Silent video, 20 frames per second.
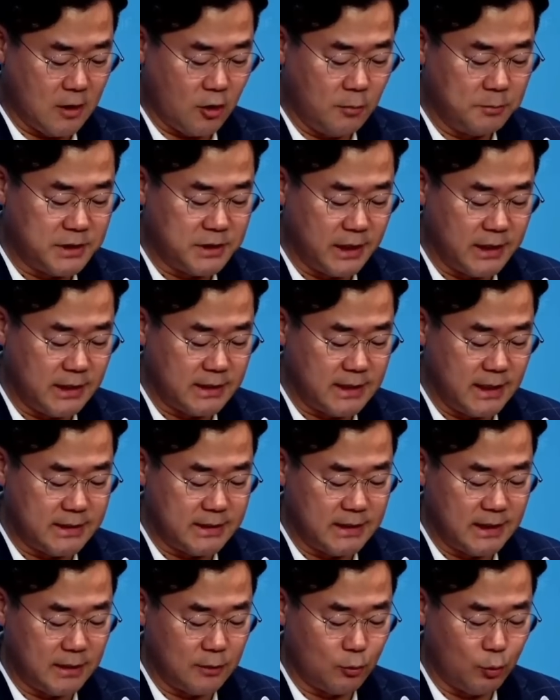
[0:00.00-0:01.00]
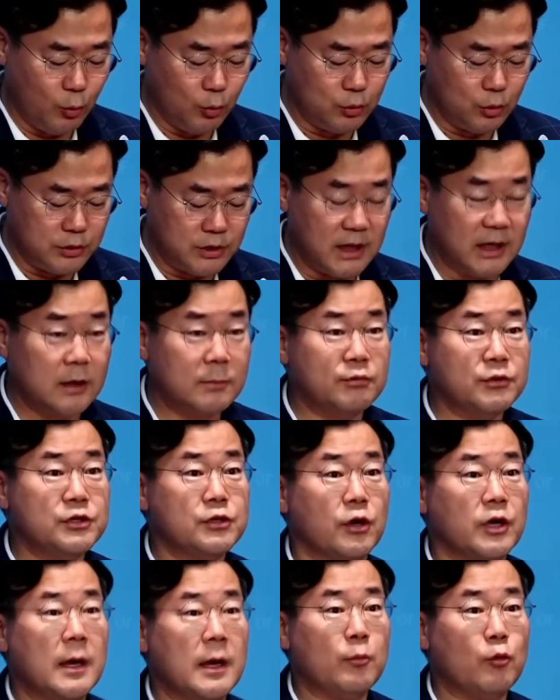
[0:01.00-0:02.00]
검찰이 제시한 공소장을
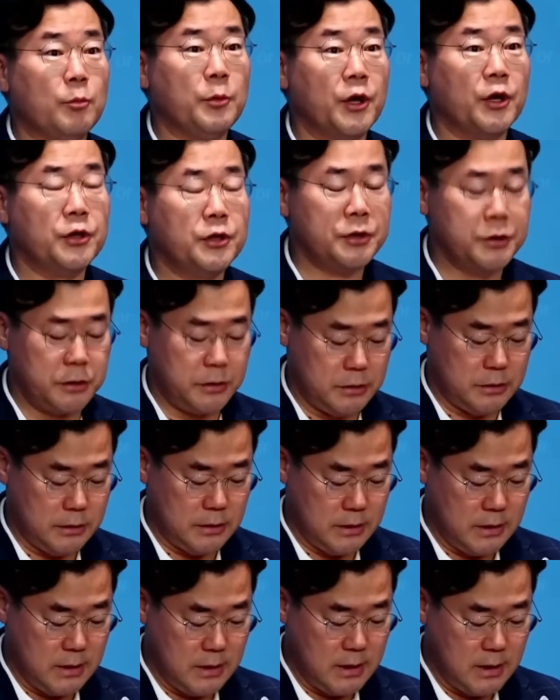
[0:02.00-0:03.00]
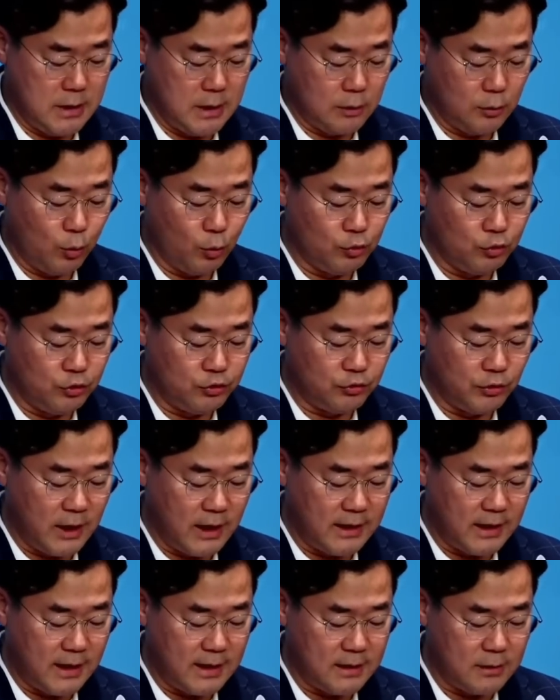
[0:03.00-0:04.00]
분석해 보면 돈을
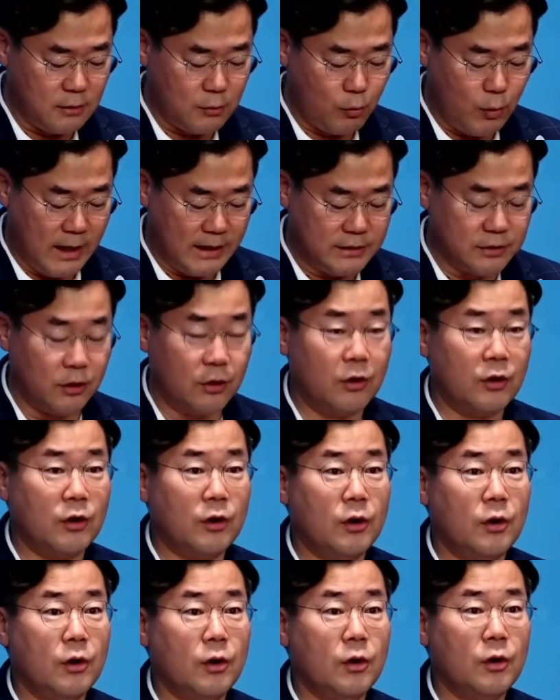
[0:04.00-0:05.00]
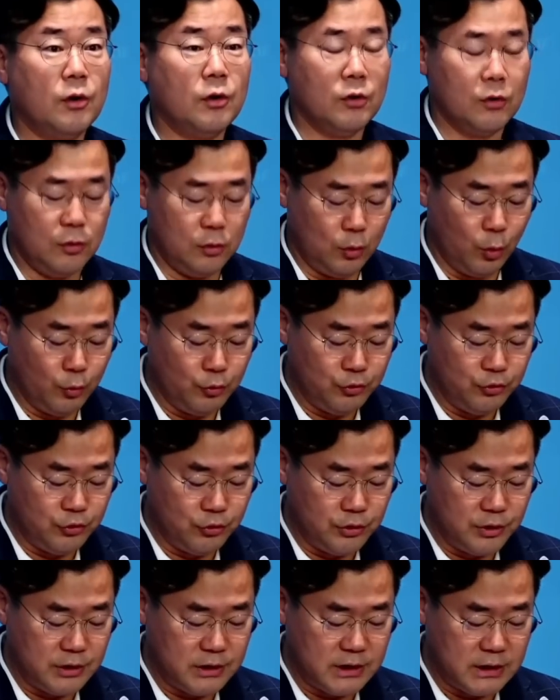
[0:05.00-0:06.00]
주게 된 과정, 돈
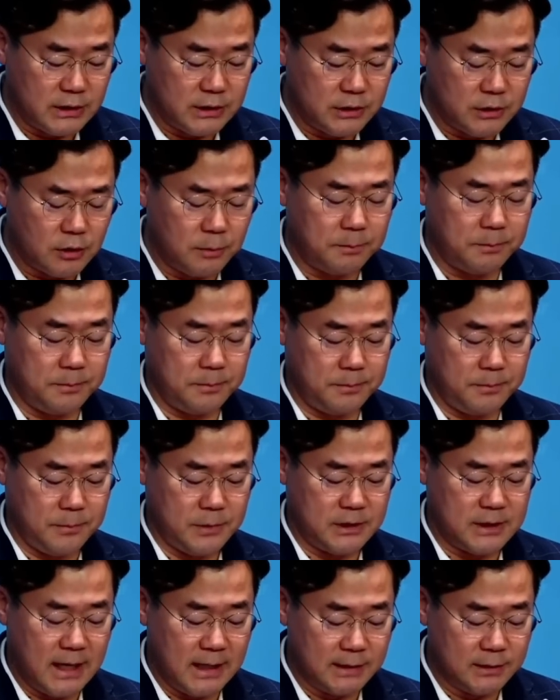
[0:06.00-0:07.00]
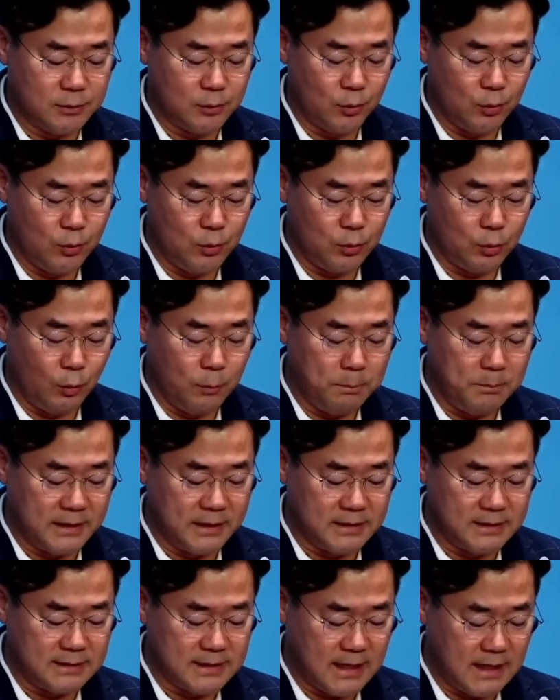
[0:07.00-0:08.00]
준 시점, 장소, 돈
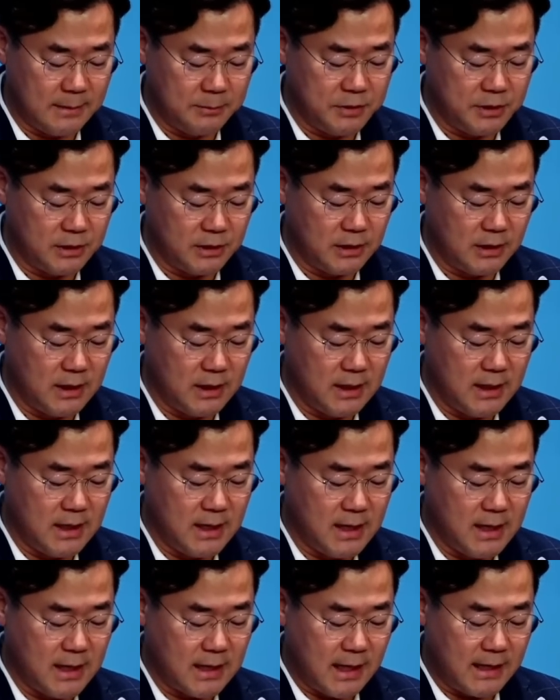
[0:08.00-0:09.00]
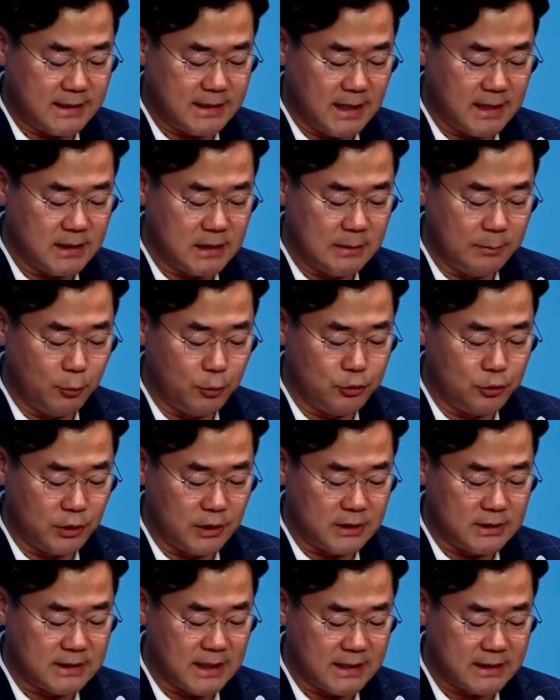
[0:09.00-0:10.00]
받은 사람 등 가장
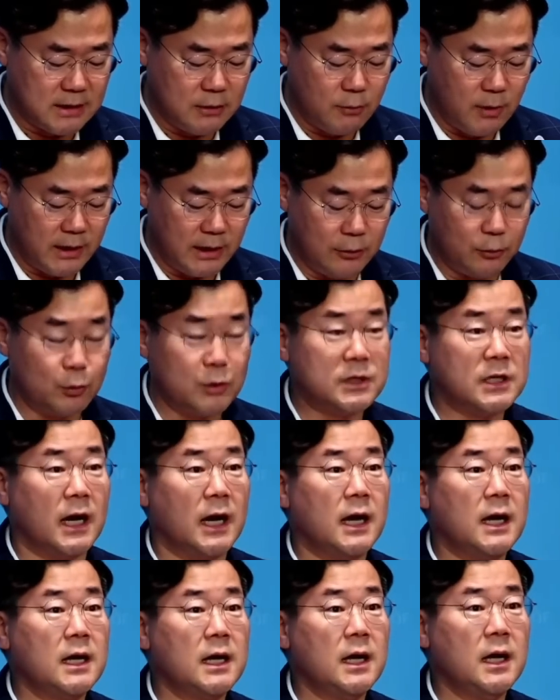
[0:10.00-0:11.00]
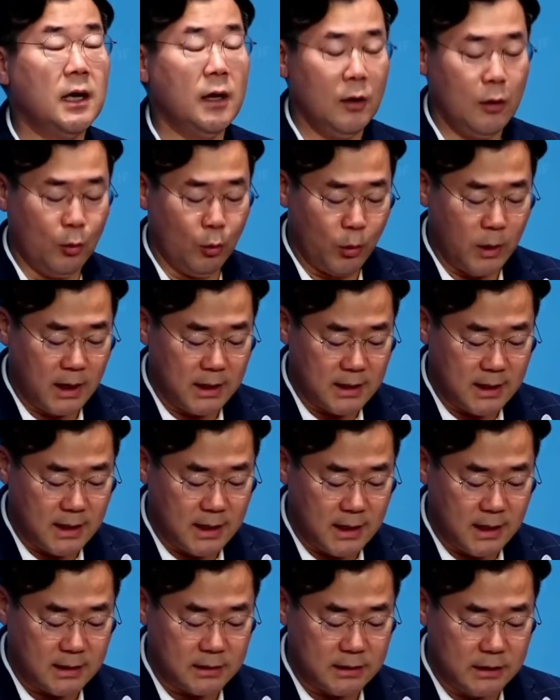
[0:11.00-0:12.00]
기본적인 사실관계조차
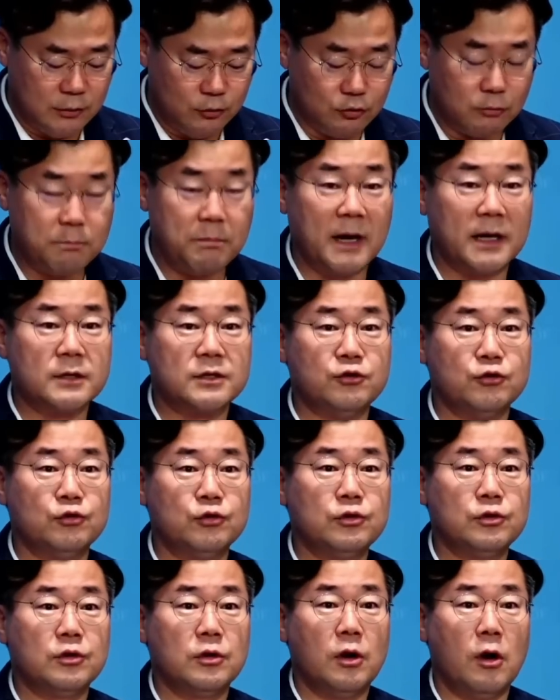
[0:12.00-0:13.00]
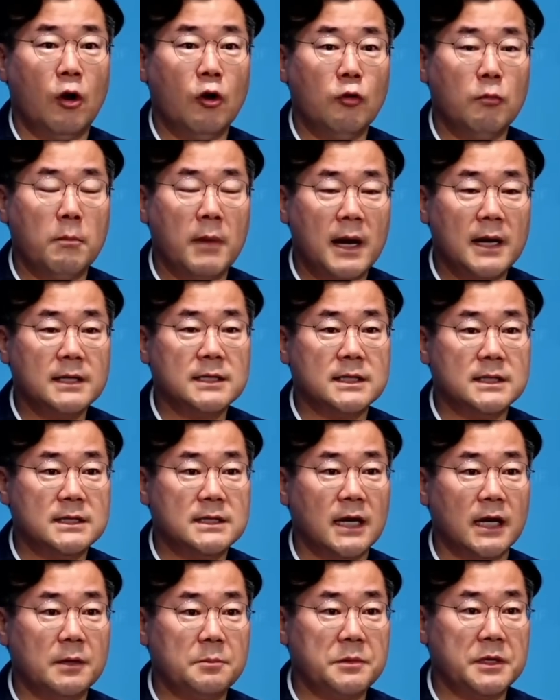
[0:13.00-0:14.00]
오락가락 뒤죽박죽
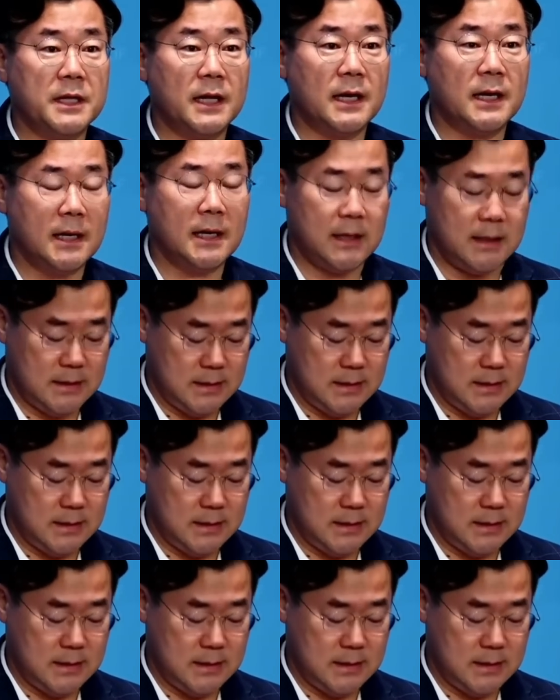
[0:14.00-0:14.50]
엉망진창입니다.